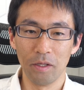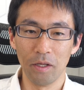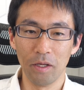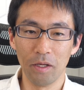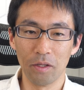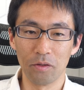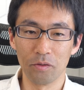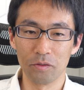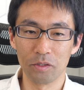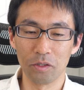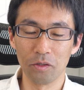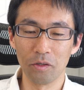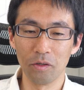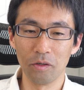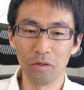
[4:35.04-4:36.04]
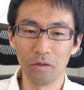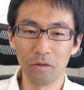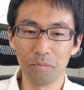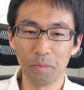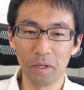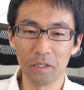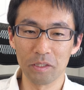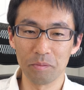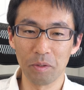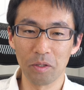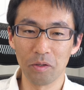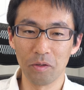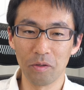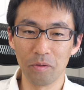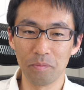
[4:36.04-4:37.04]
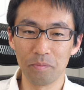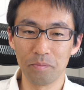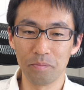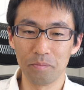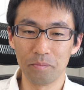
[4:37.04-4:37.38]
えー、と0ページ目の